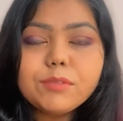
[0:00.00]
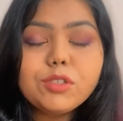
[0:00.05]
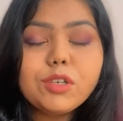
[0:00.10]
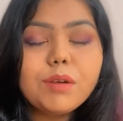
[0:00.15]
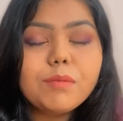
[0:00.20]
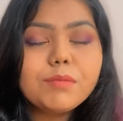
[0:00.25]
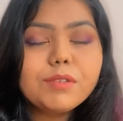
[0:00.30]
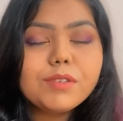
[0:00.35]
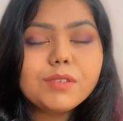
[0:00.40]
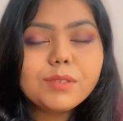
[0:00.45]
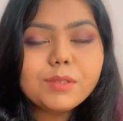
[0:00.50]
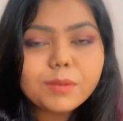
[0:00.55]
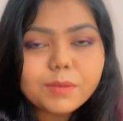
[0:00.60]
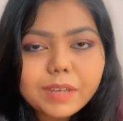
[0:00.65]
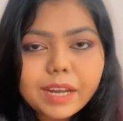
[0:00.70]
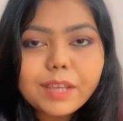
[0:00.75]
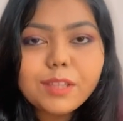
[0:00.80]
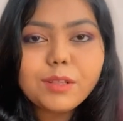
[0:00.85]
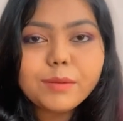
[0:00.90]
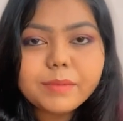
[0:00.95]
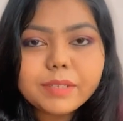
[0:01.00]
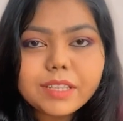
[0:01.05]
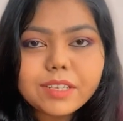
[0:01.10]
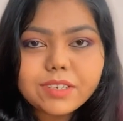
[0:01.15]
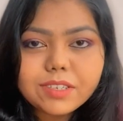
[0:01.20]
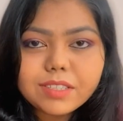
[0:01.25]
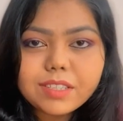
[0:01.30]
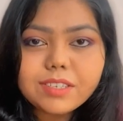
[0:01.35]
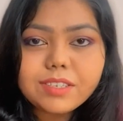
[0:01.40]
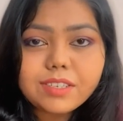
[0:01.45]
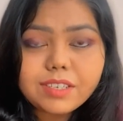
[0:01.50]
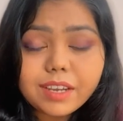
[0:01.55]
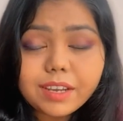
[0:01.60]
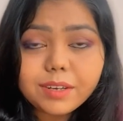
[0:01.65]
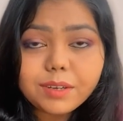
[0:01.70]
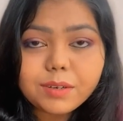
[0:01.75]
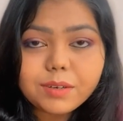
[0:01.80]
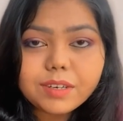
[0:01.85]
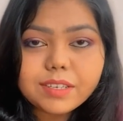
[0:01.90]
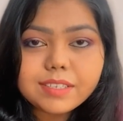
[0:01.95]
সমস্তটাই তোমাদের সাথে শেয়ার
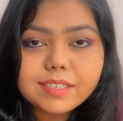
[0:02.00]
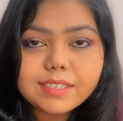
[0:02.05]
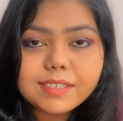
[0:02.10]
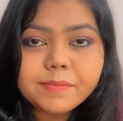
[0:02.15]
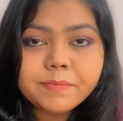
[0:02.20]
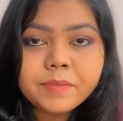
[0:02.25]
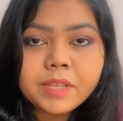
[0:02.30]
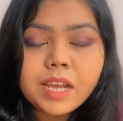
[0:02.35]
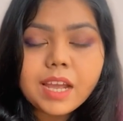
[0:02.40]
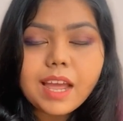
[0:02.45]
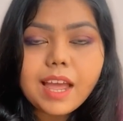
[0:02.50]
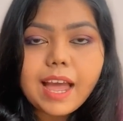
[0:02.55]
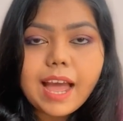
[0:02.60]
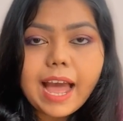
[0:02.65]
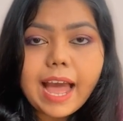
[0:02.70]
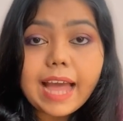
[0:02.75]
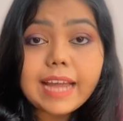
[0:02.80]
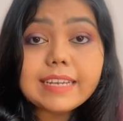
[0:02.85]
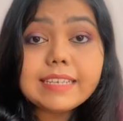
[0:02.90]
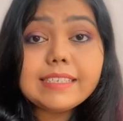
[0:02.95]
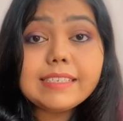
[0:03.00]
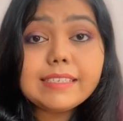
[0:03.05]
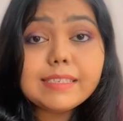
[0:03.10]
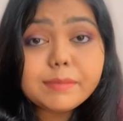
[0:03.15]
করেছি অ্যান্ড